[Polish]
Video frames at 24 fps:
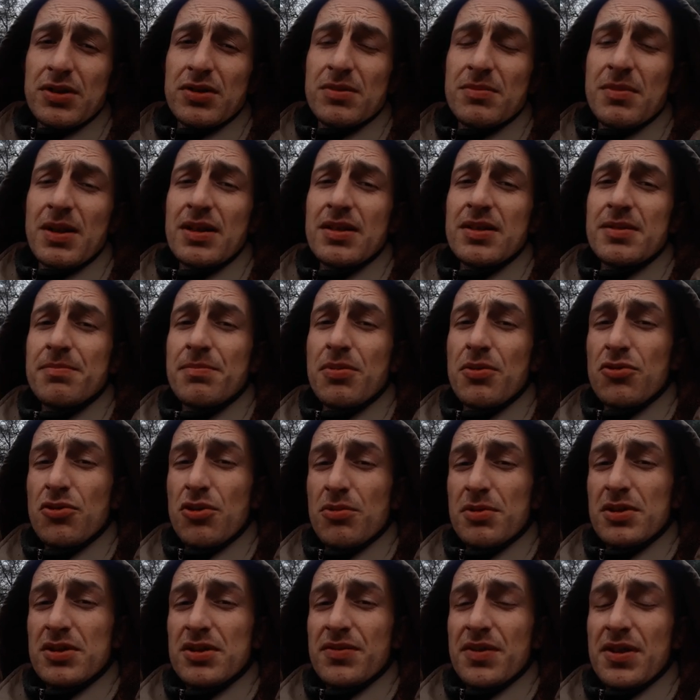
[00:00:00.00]
normalnym
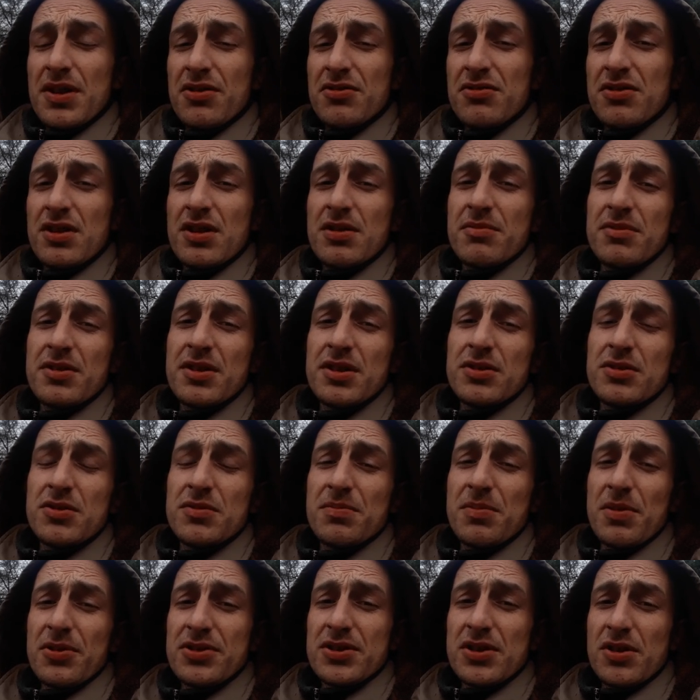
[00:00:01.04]
poziomie z wyjaśnieniem kilku
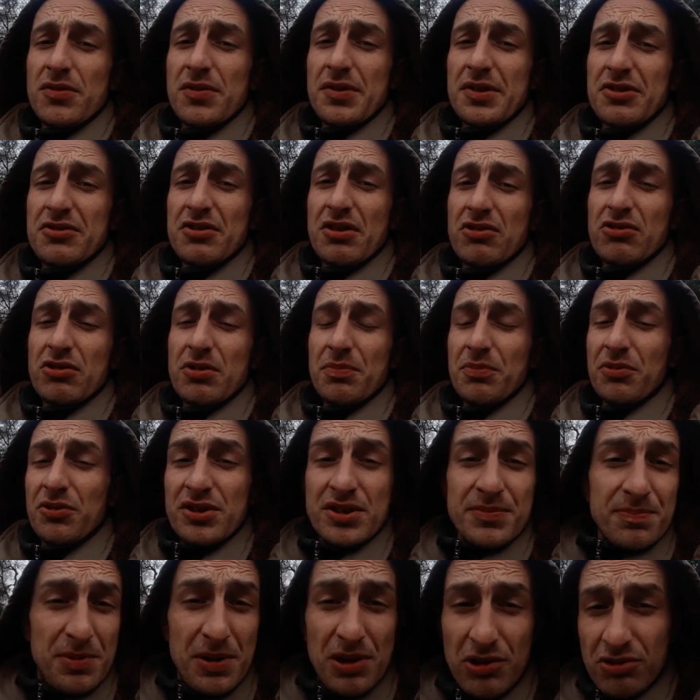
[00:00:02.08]
podstawowych rzeczy
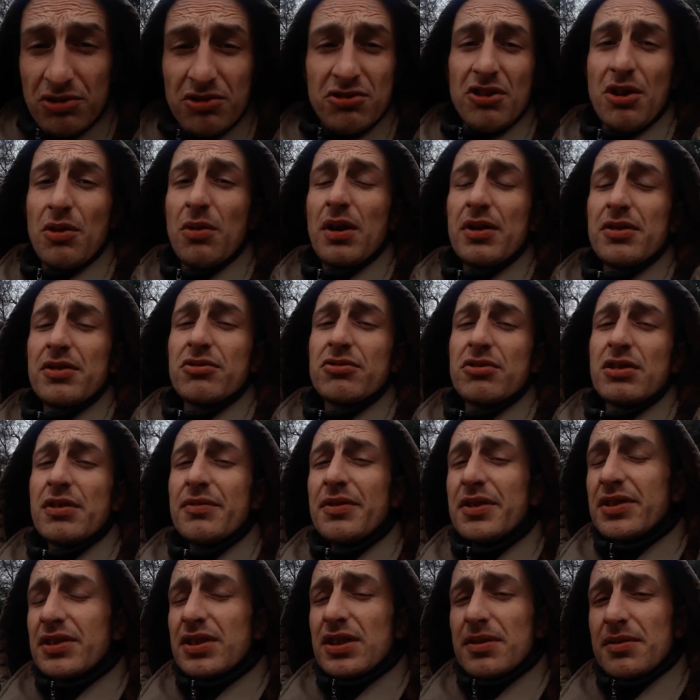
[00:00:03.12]
przyspieszy działanie, że
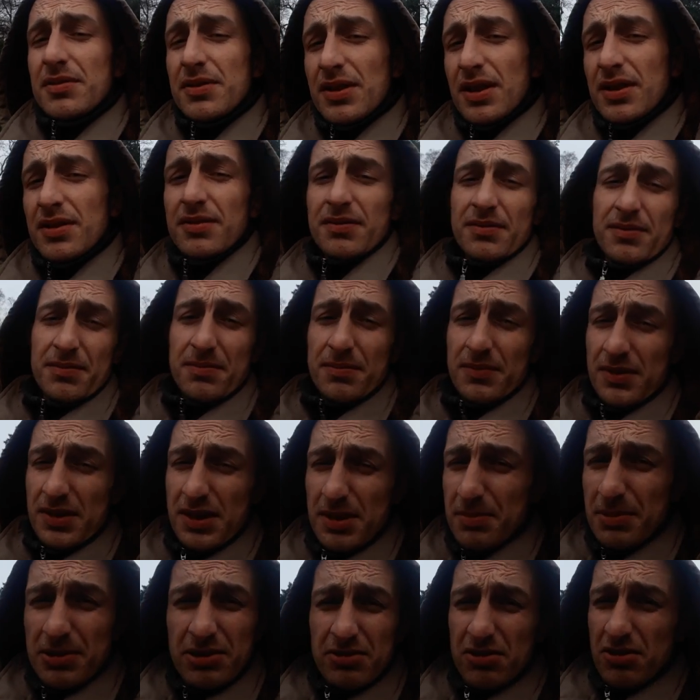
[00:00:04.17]
nawet nie, jak,
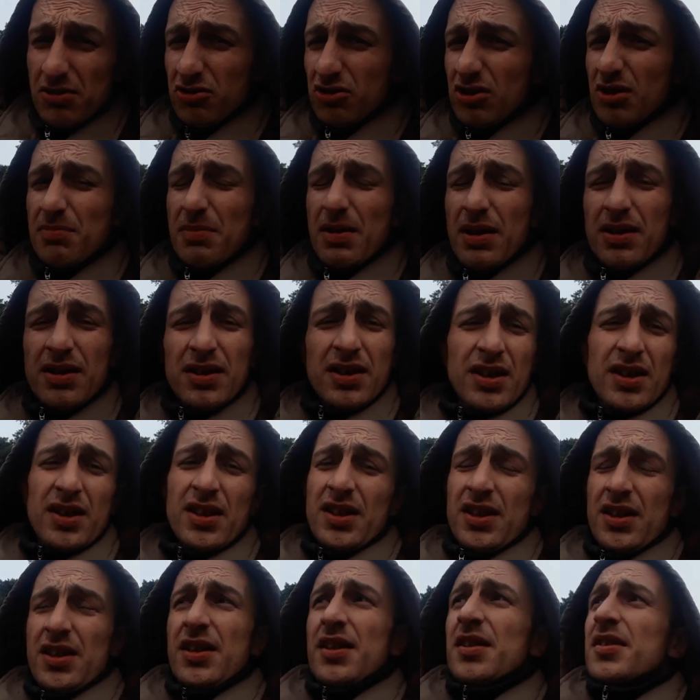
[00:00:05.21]
nie będzie trzeba
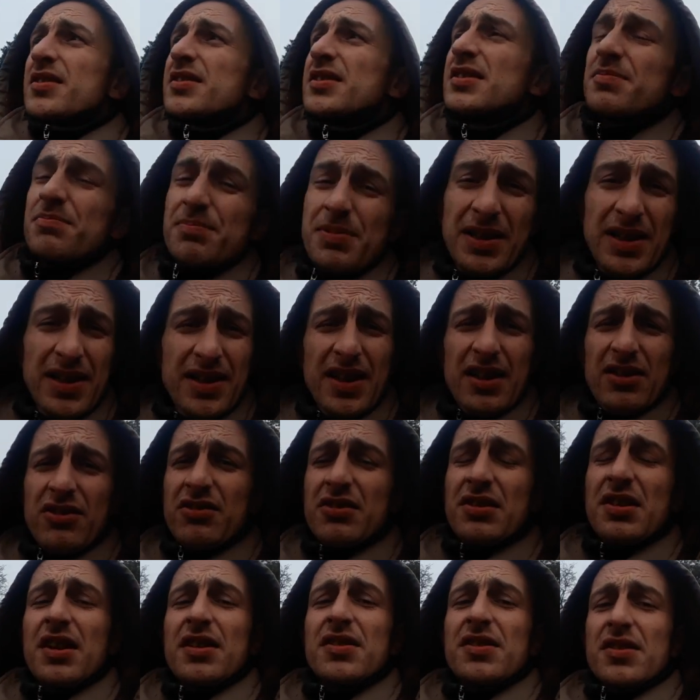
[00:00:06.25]

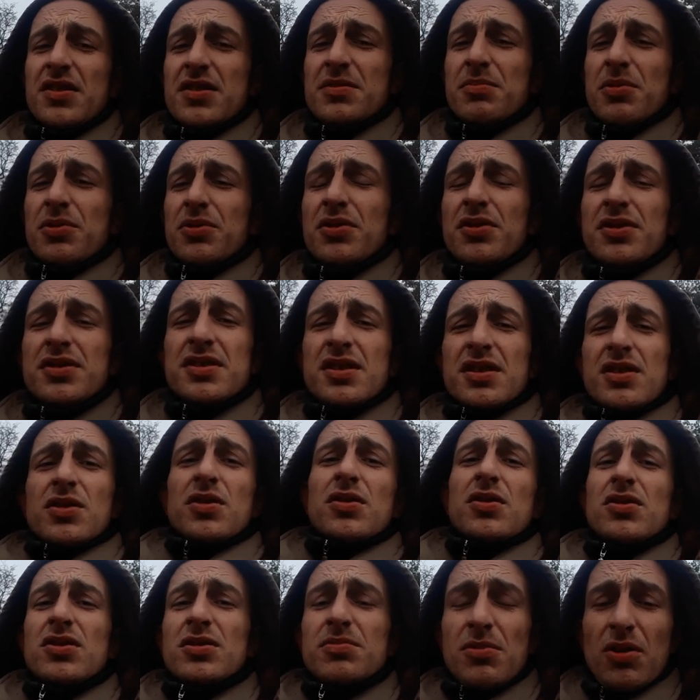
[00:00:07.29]
zbierać na nic, bo to jest
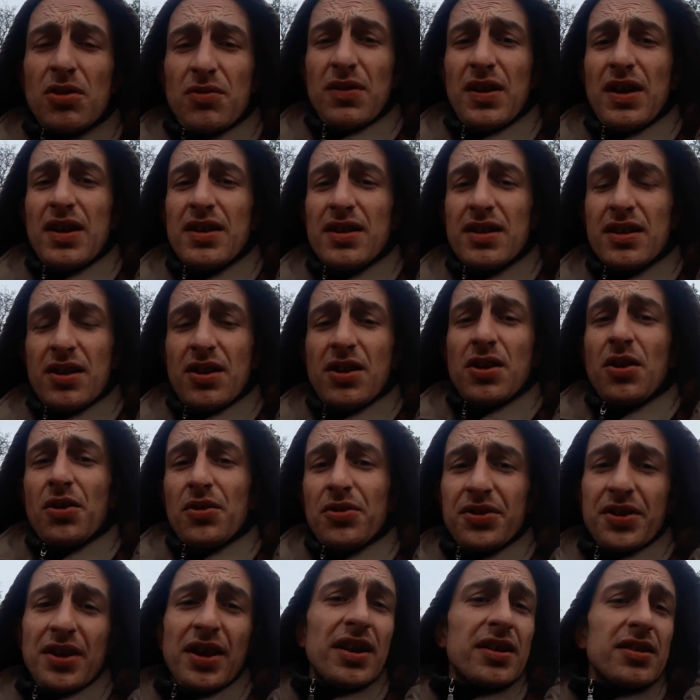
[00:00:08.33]
tylko rozmowa,
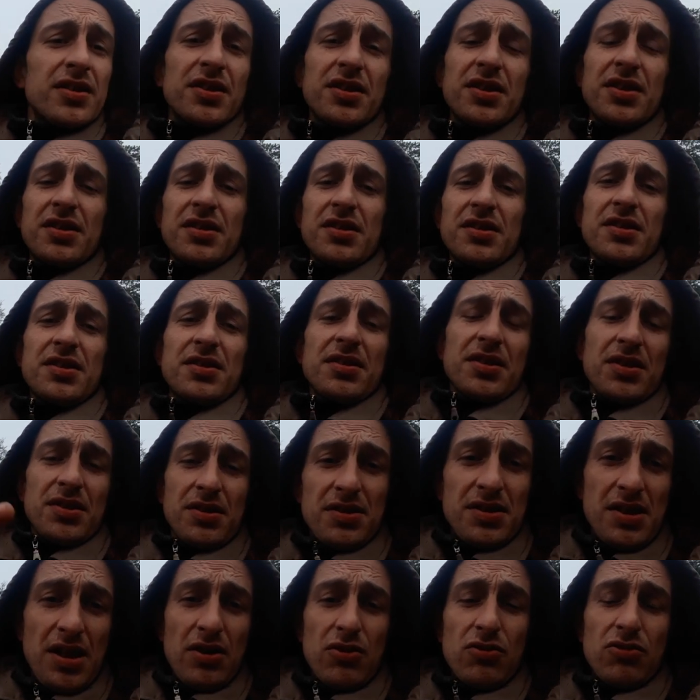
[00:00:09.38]
kontakt i
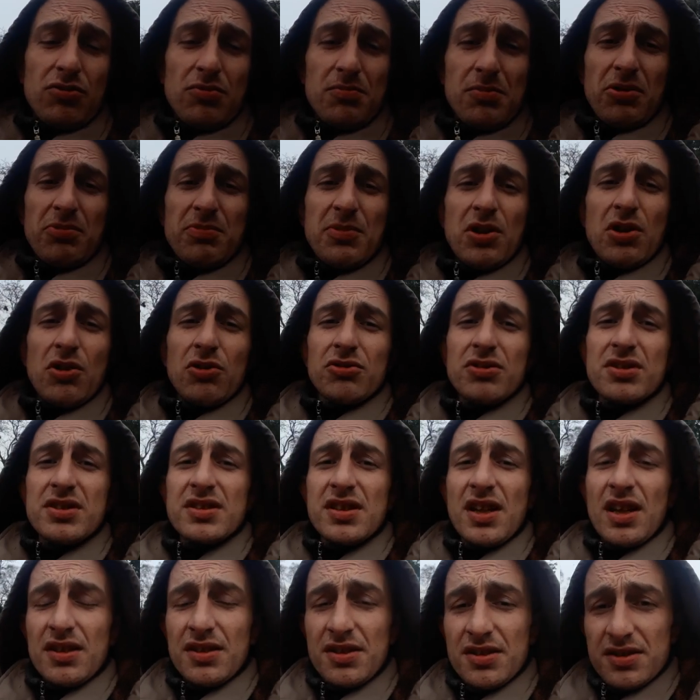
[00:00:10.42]
jak już byśmy
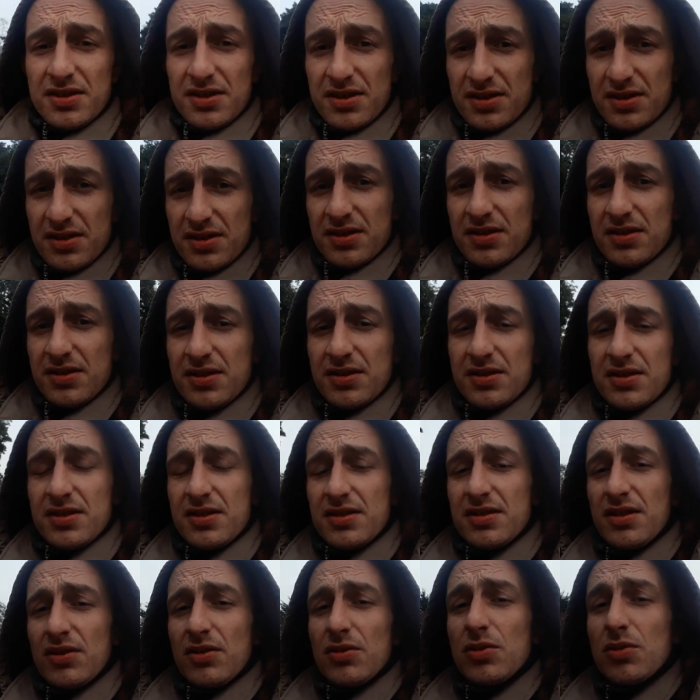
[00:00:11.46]
korzystali z,
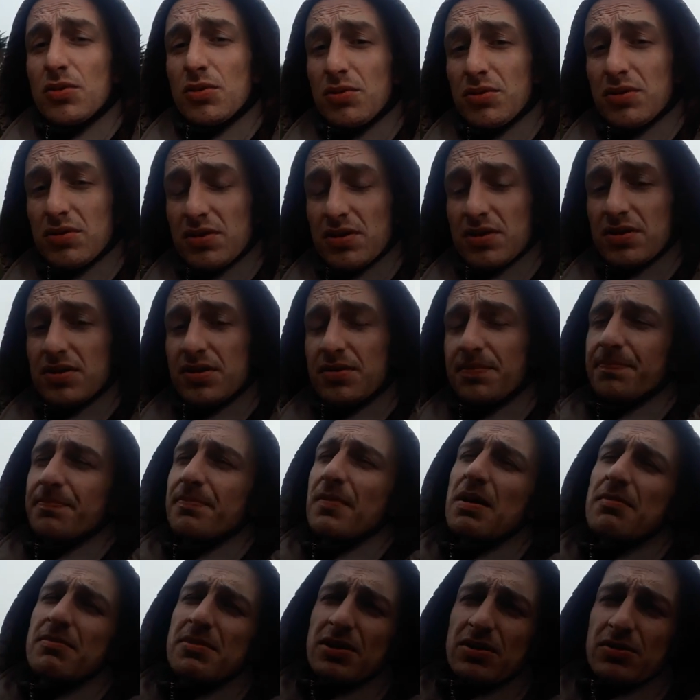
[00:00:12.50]
z, z
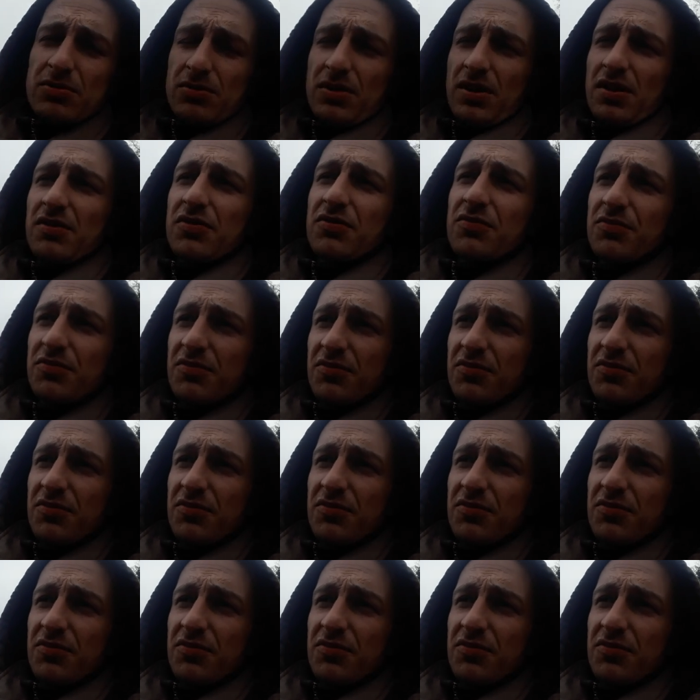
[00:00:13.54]
mamy tutaj